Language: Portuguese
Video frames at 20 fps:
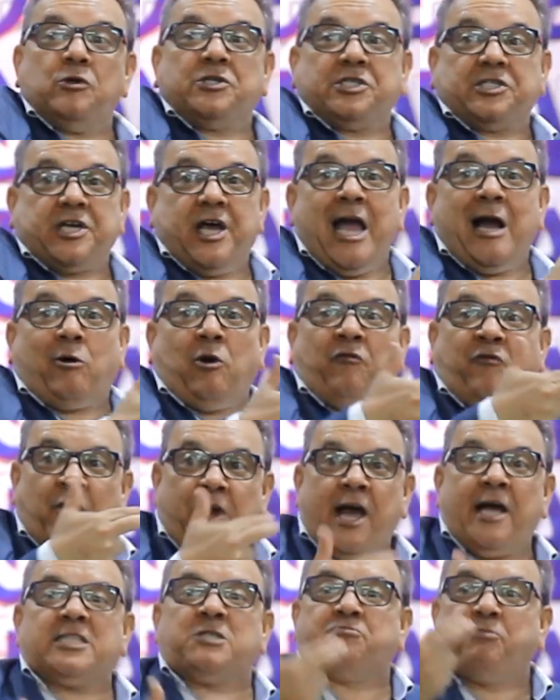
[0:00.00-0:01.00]
século, foi
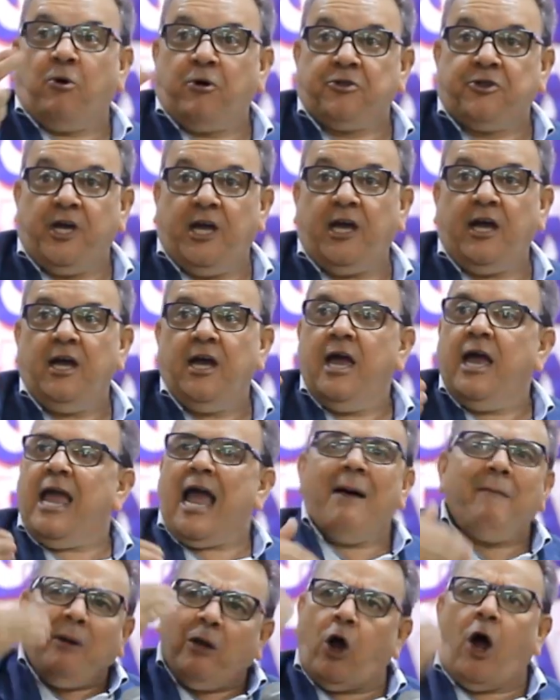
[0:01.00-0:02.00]
responder, é
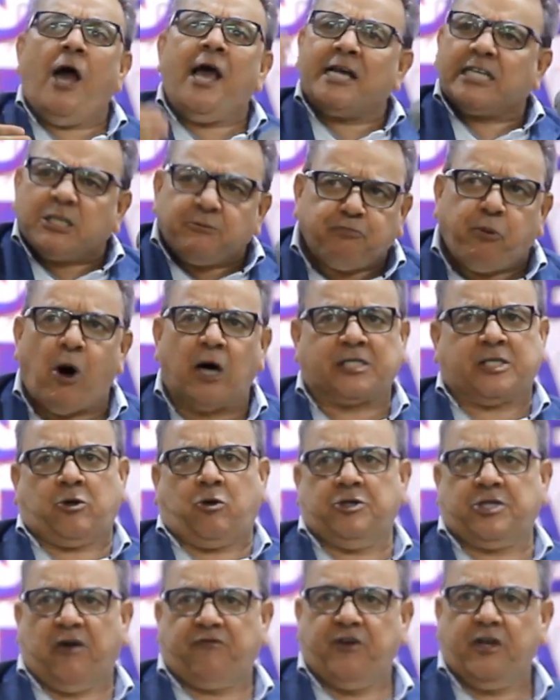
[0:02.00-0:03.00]
a melhor resposta que
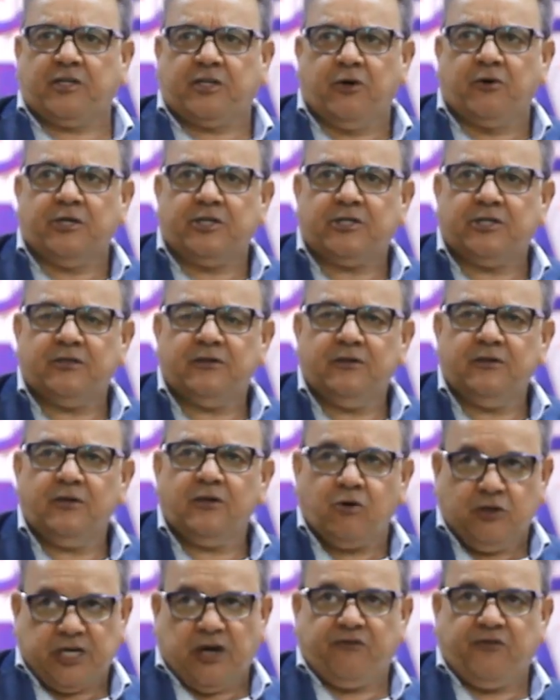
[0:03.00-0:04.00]
eu já vi até hoje,
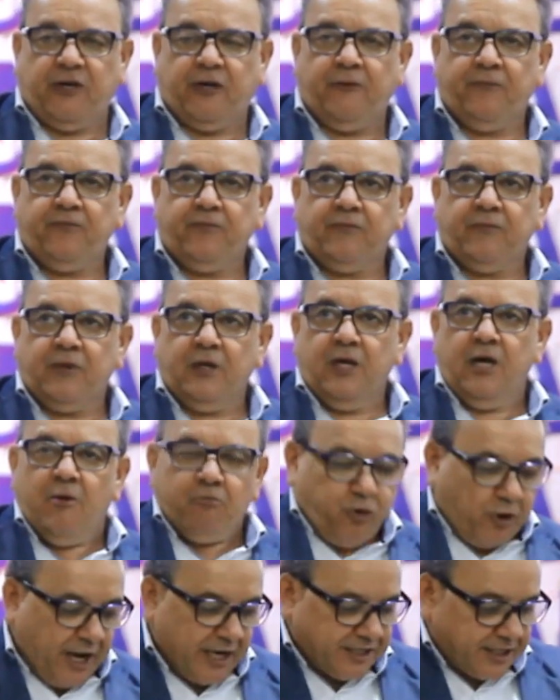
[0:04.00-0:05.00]
que eu já vi.
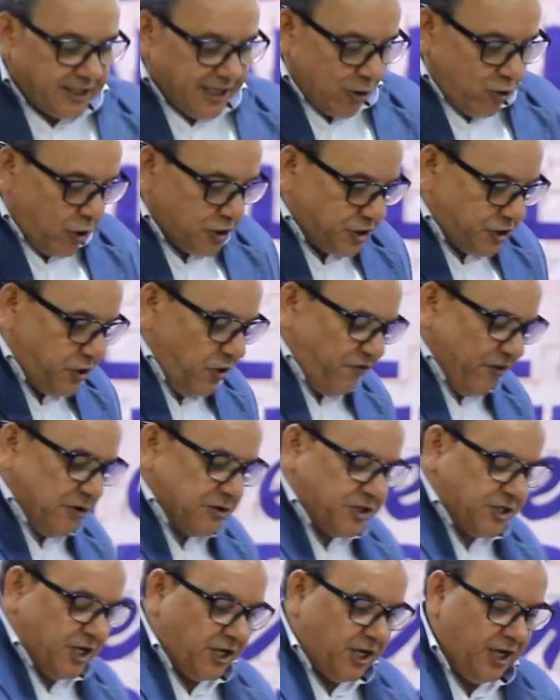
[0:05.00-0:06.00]
Porque Santo Agostinho falou
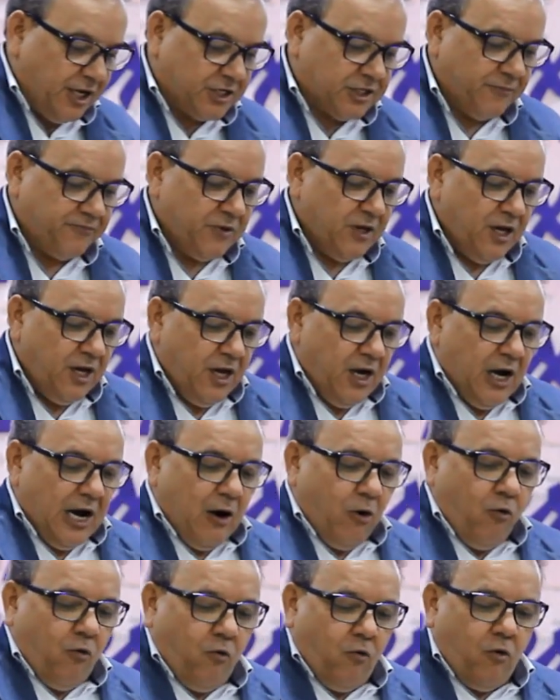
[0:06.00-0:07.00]
o seguinte:
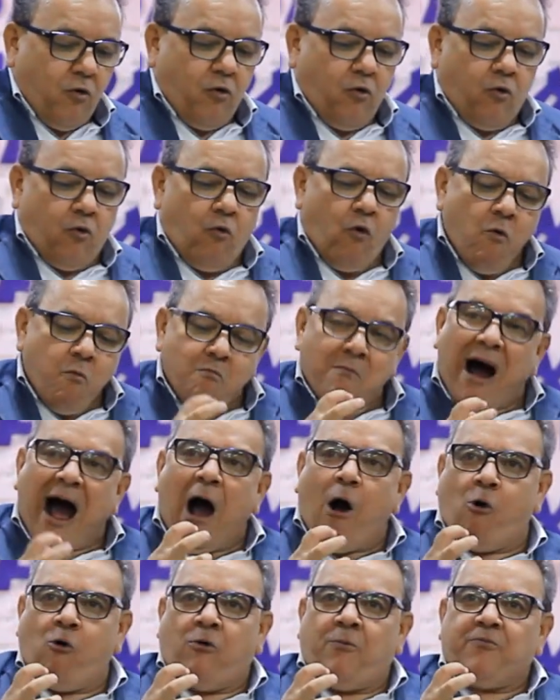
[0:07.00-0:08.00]
o
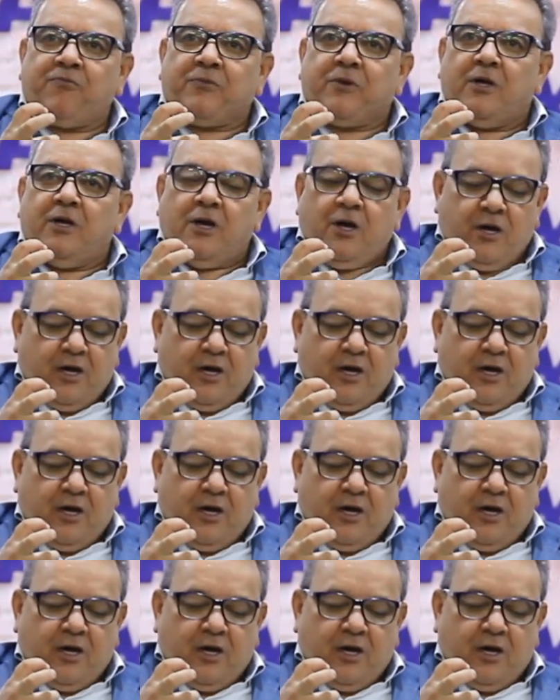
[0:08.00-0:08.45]
mal,